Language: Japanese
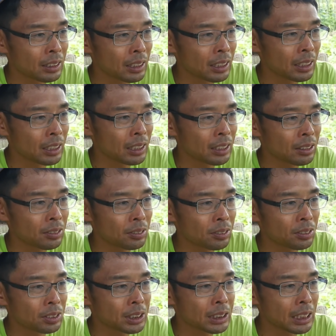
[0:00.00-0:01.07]
えっ、ー、
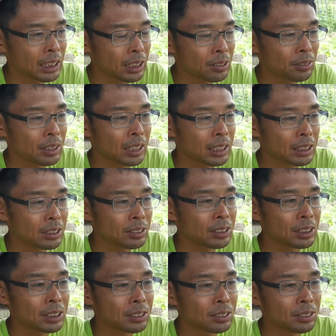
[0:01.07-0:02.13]
と、指摘とか注
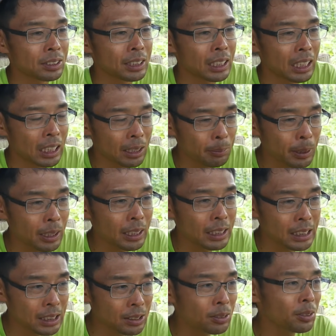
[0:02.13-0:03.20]
意するんであれば、
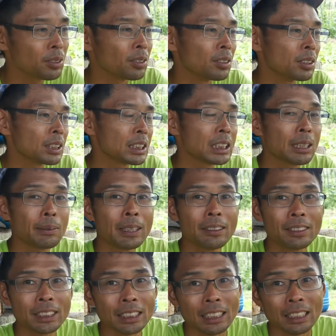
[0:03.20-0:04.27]
一度調べ
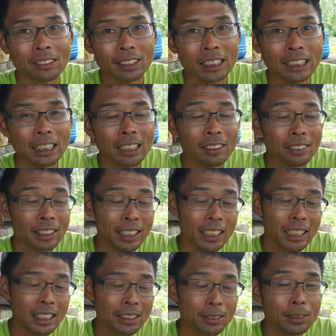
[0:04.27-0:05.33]
直してからの方がいいんじゃないか
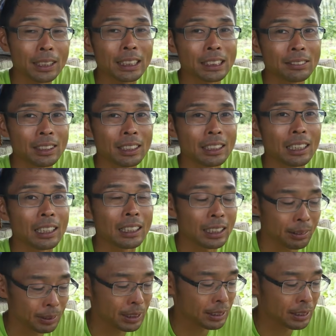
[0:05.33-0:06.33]
なと私は考えていま